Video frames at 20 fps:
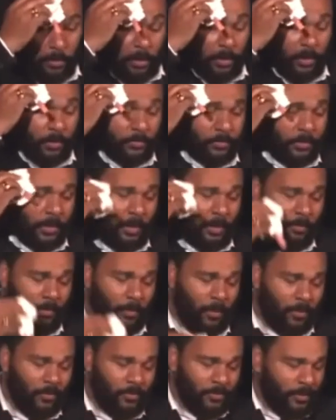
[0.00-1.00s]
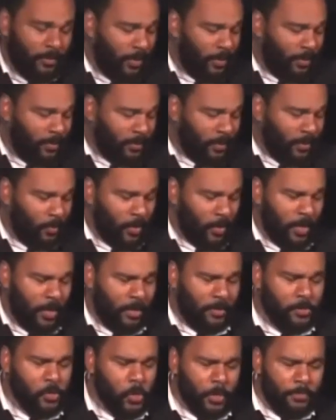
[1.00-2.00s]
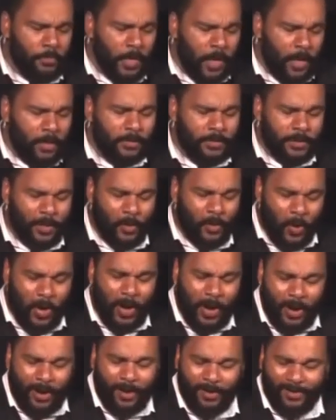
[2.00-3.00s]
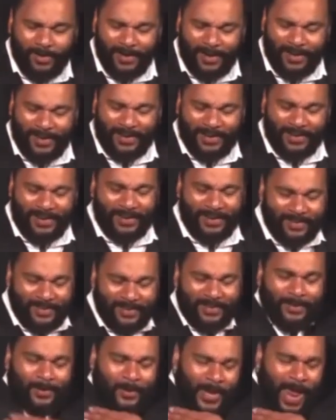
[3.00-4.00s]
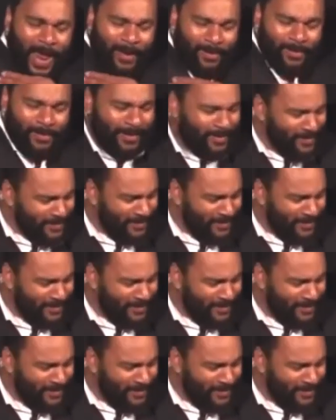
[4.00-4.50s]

tout d'abord, je connais très bien Dieudonné. Hein, connais connais,